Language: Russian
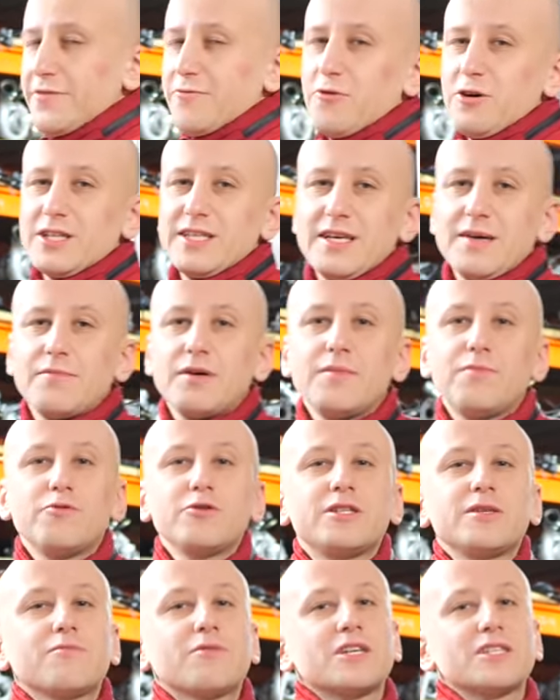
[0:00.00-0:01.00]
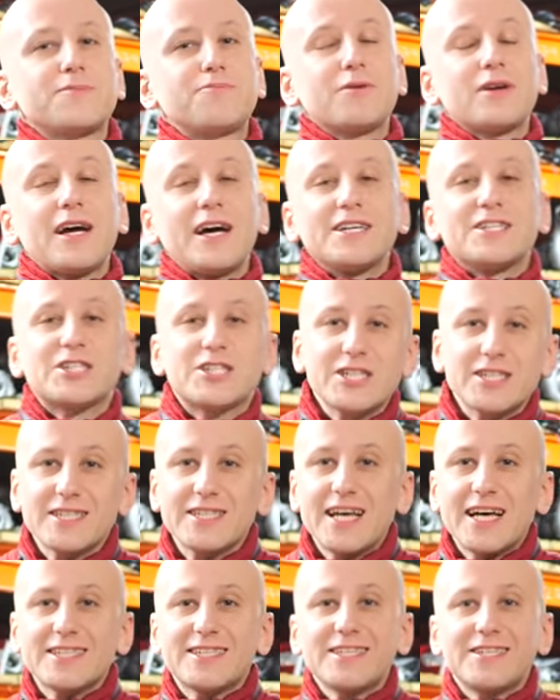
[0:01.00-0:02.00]
сегодня мы будем разбирать
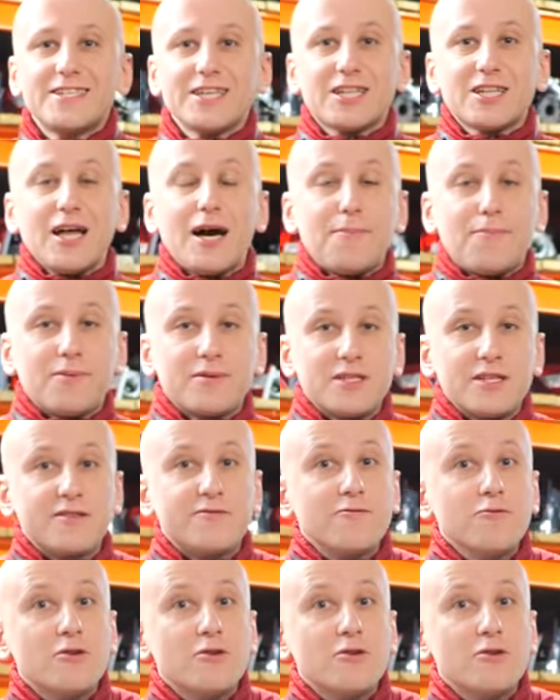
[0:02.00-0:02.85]
16-клапанный